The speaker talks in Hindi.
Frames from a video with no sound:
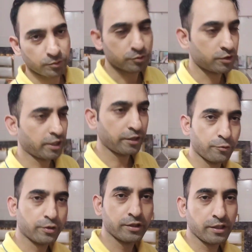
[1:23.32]
उसकी आज
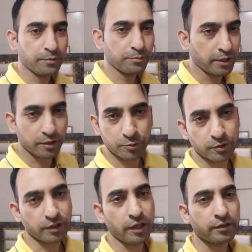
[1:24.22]
ड्यूटी थी मेरी
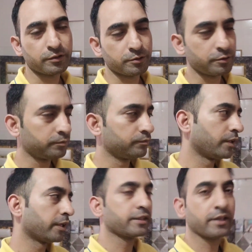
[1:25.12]
छुट्टी है तो
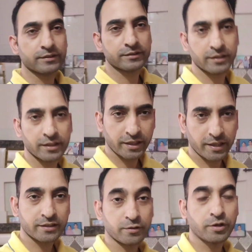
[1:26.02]
देखते हैं आज दिन का क्या
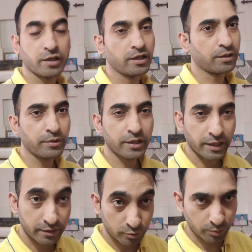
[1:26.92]
रहता है और गर्मी
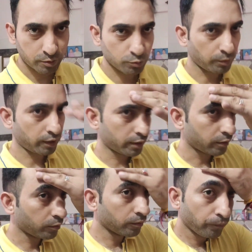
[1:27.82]
गई सुबह सुबह
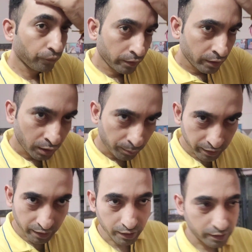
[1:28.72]
देखो अभी
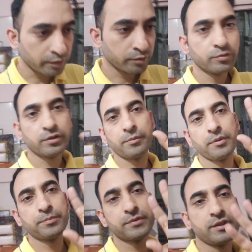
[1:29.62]
नहा के आया हूँ
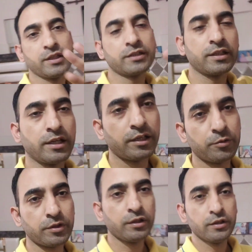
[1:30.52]
अभी पसीना इतना आया
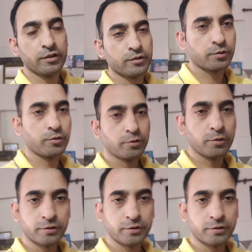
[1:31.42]
हुआ तो